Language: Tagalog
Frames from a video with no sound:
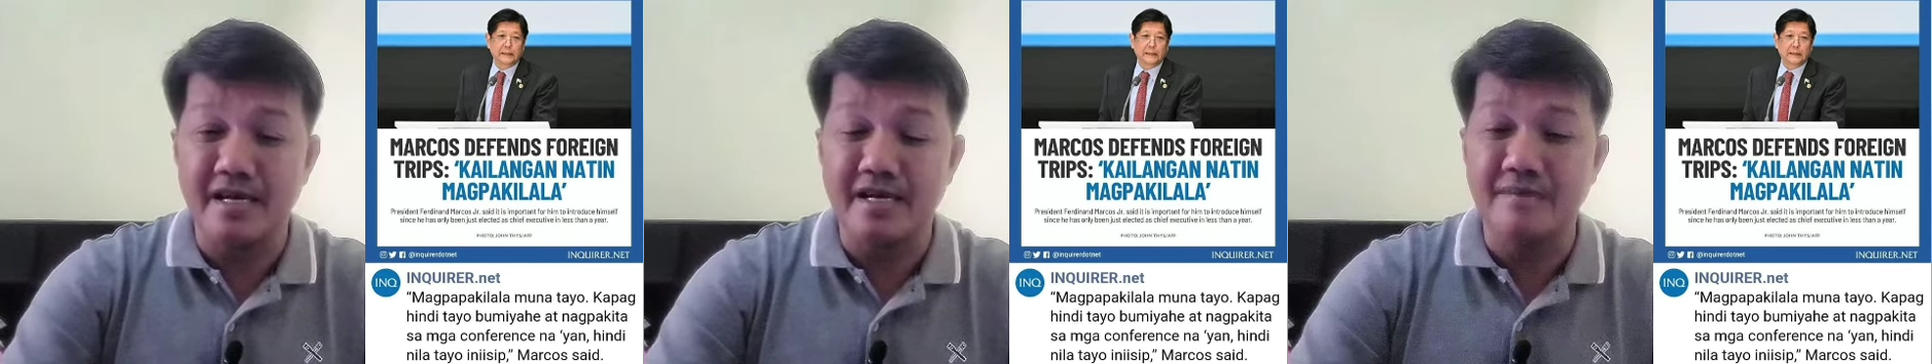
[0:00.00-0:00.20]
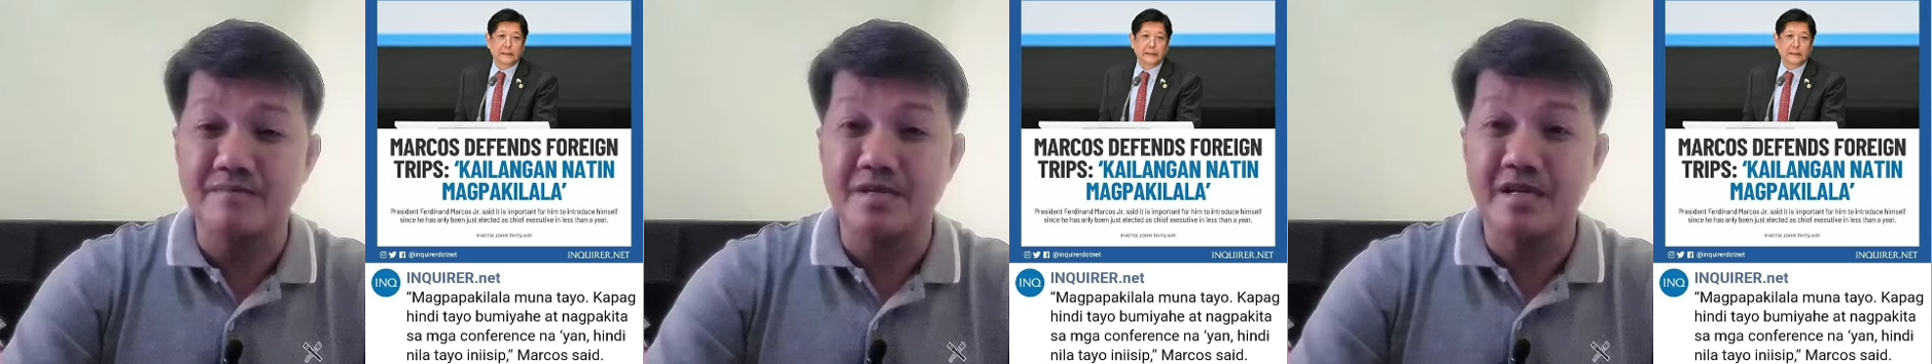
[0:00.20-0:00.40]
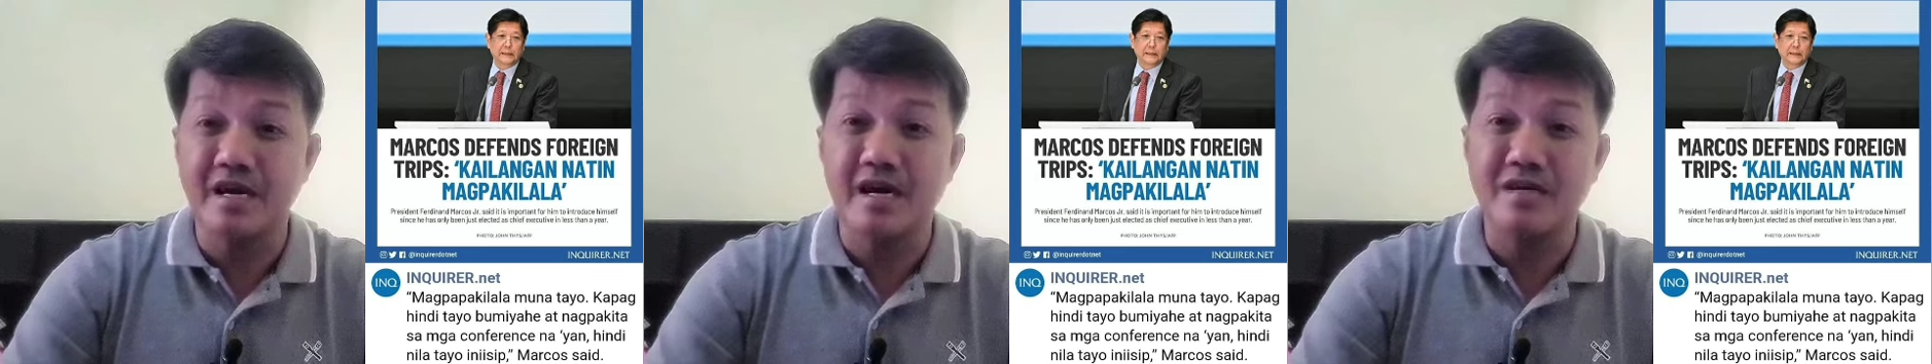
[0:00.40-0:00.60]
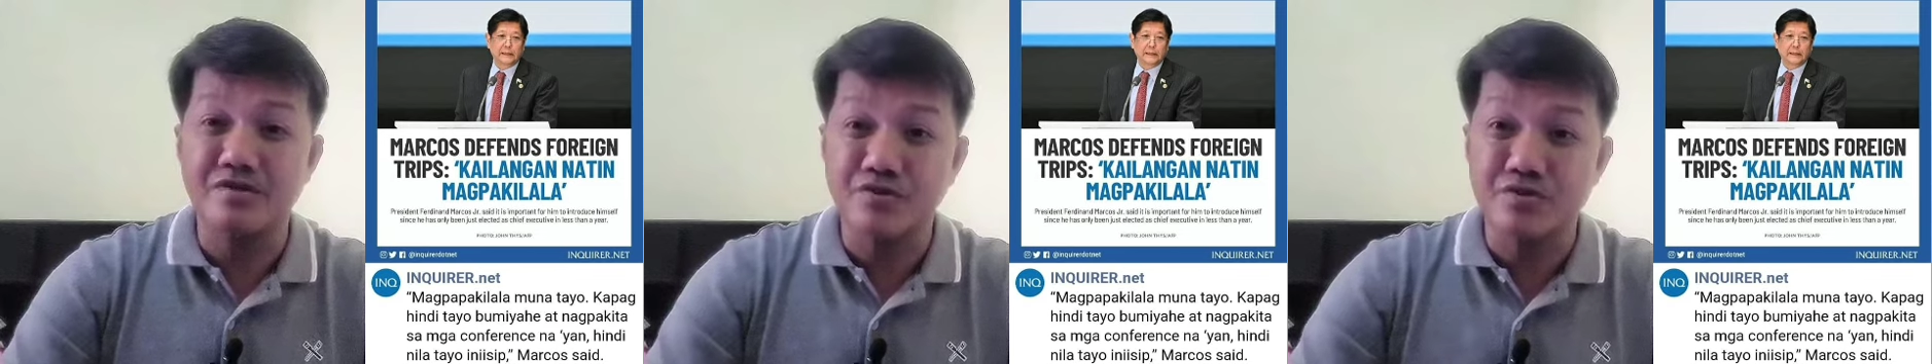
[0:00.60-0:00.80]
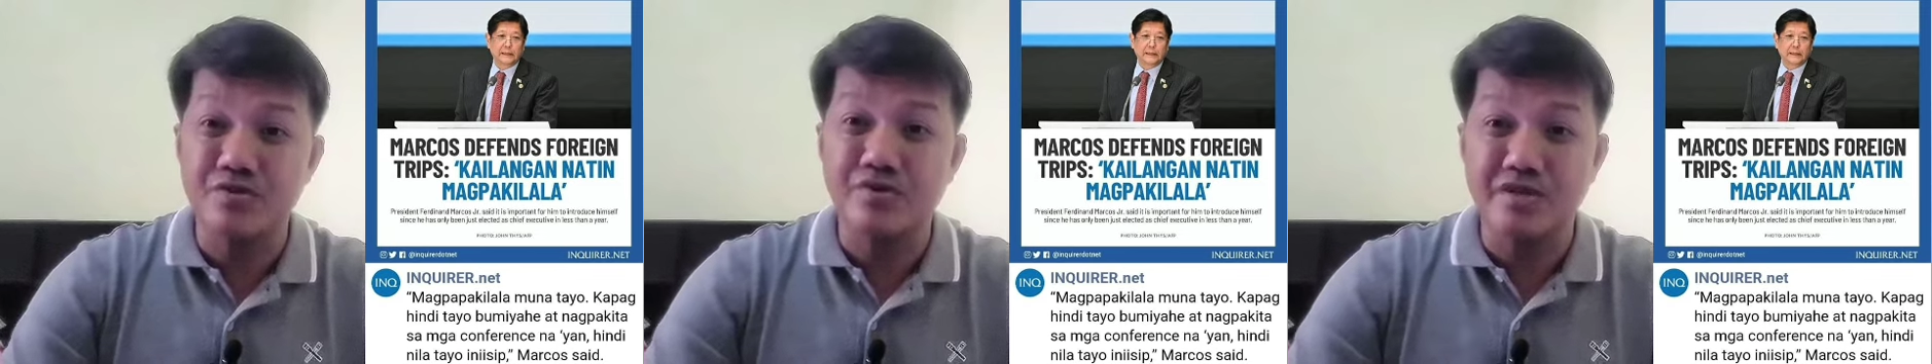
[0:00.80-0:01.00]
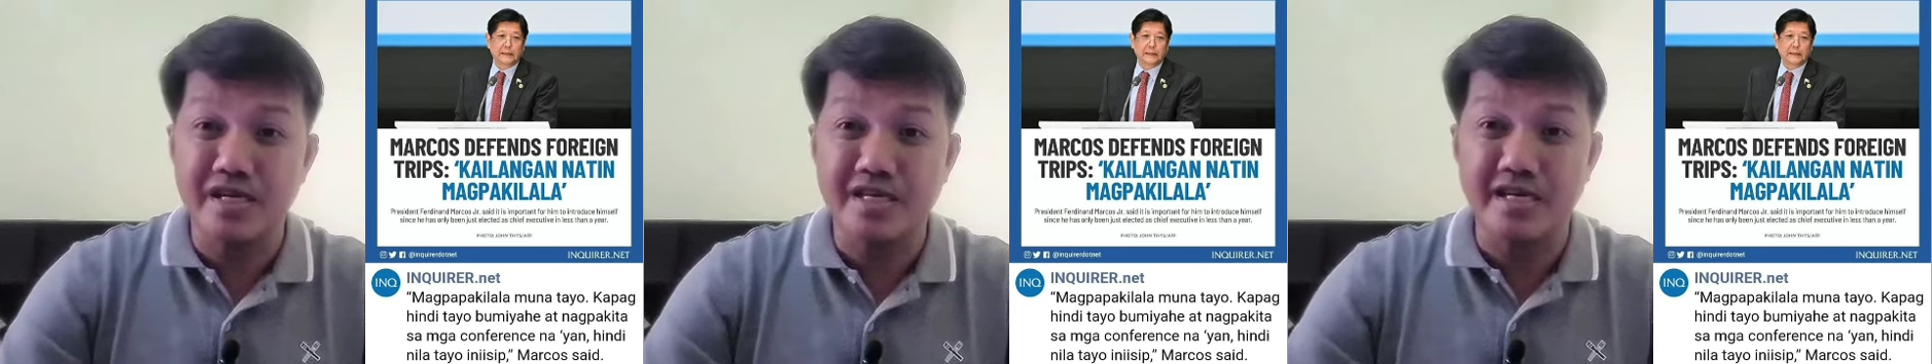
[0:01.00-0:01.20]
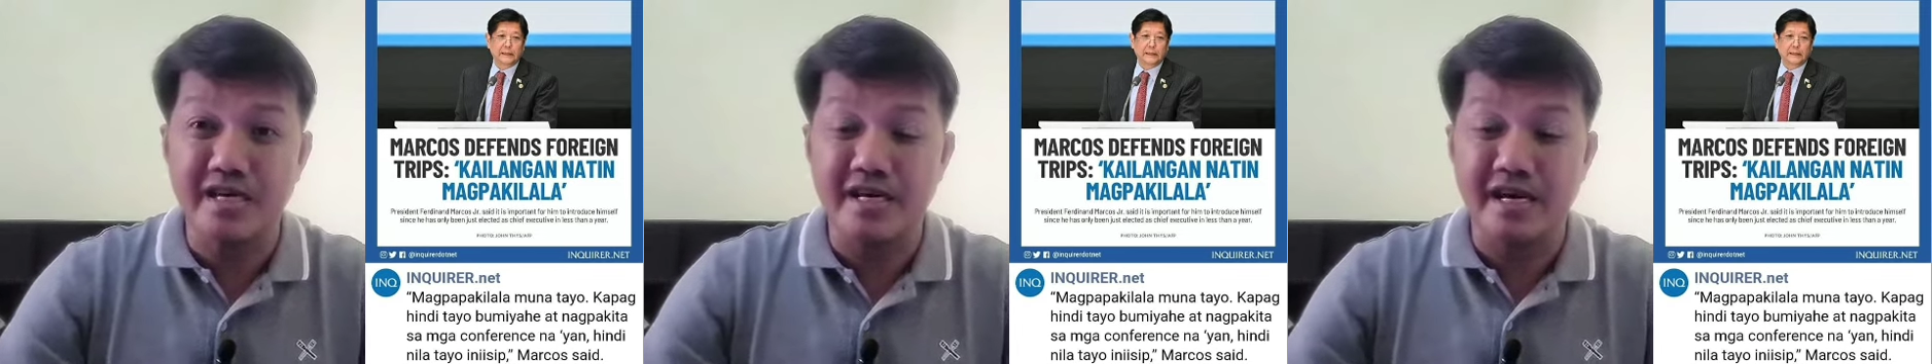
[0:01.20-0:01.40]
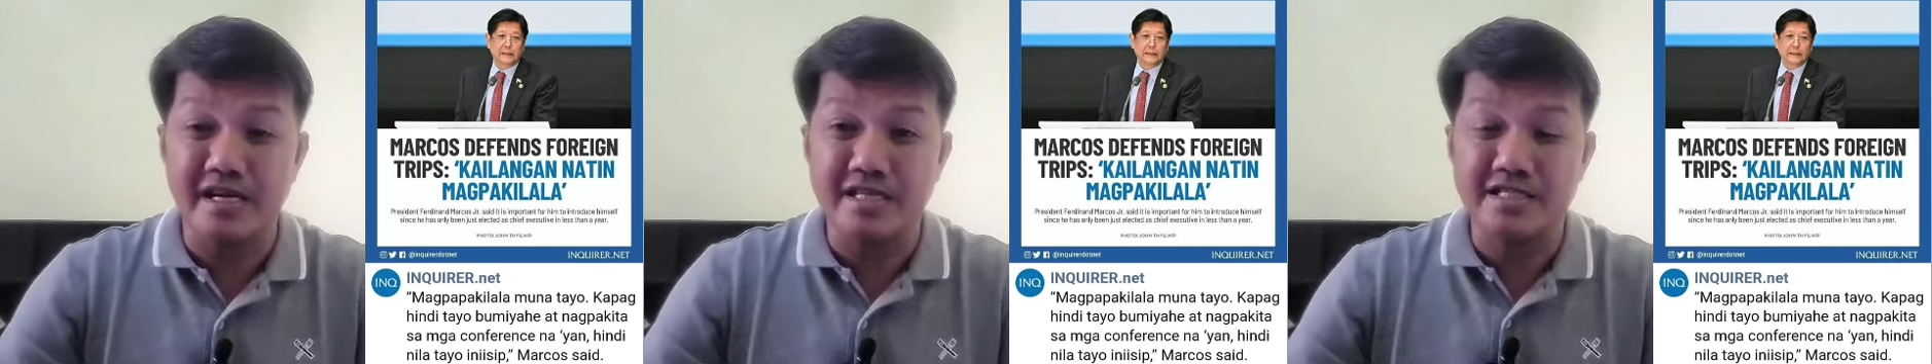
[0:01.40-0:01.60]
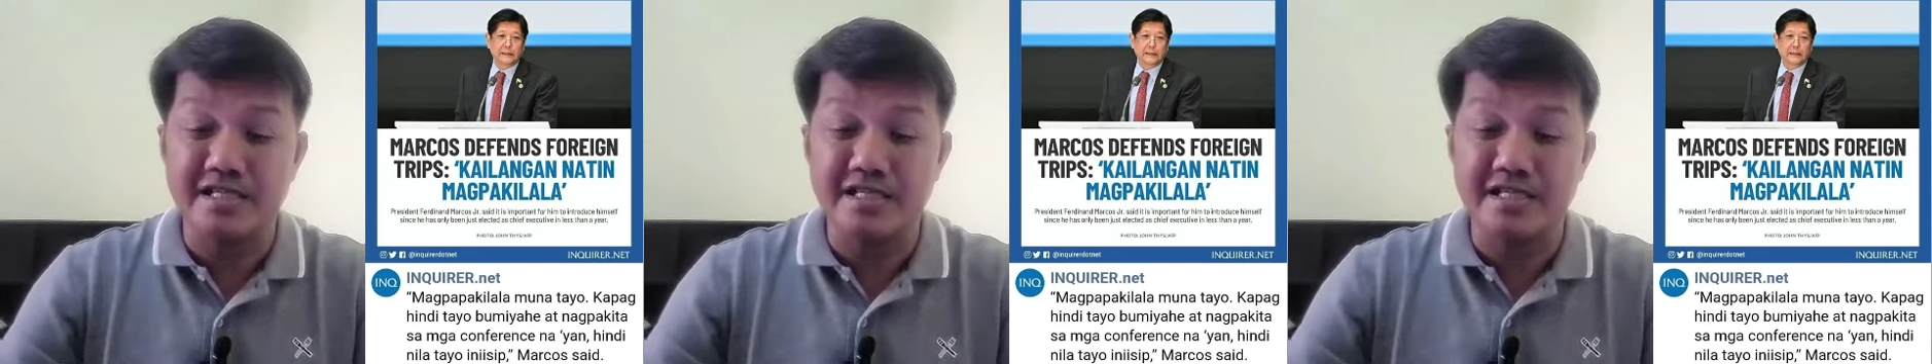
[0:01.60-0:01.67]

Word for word: Alam nila ang totoong nangyayari